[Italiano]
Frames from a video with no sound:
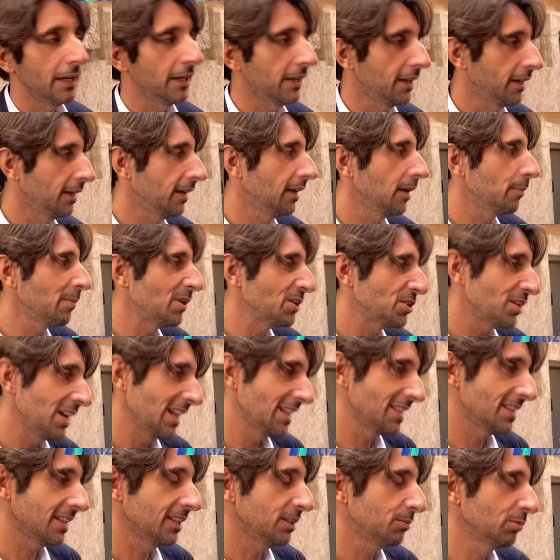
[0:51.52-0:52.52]
La
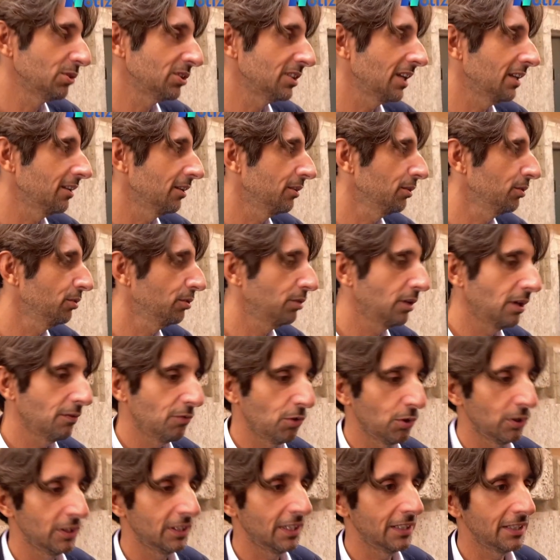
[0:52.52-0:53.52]
maggioranza ha dimostrato ancora una
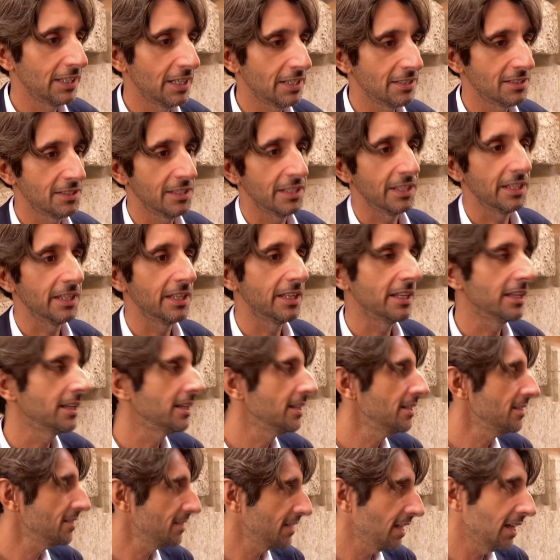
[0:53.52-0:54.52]
volta di
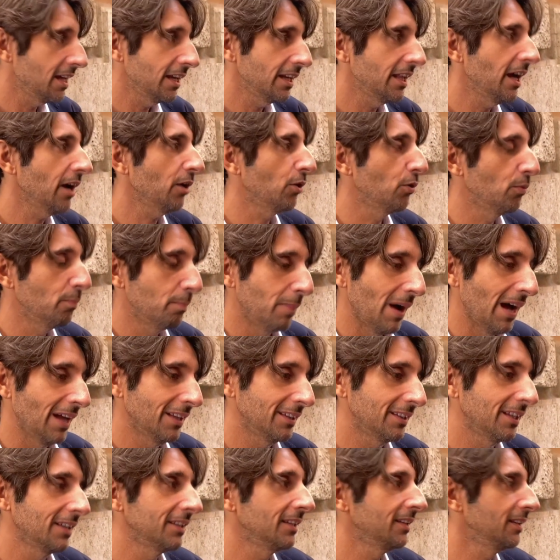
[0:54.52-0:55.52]
essere seria,
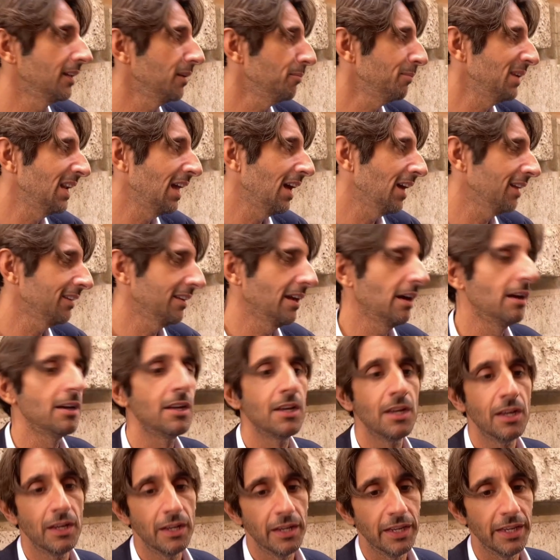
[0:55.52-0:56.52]
compatta, determinata,
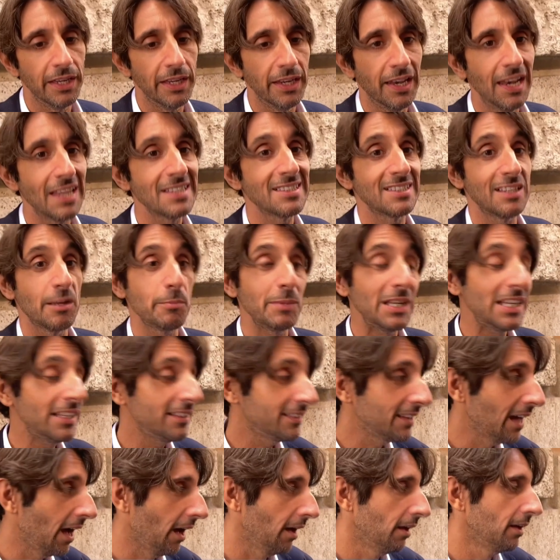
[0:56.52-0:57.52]
e la
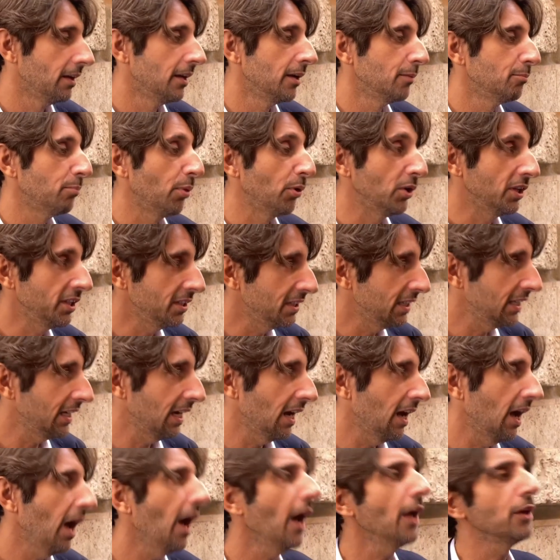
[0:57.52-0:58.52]
stabilità
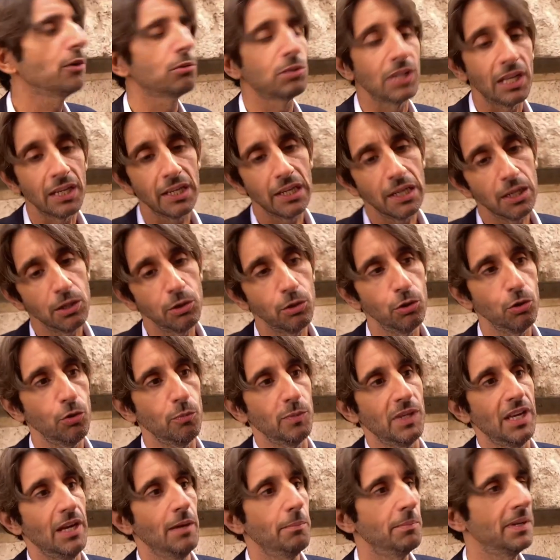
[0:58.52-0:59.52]
politica aiuta anche
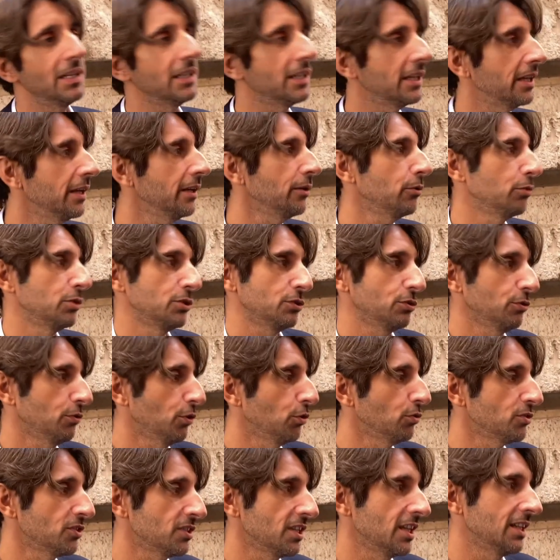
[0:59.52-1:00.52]
l'economia perché questo
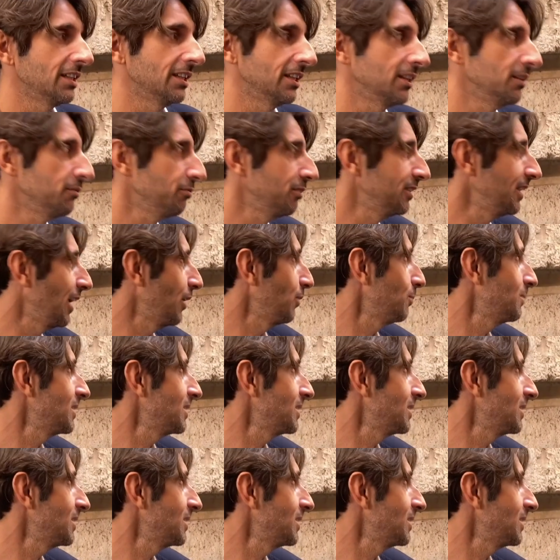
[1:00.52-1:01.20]
consente di dare un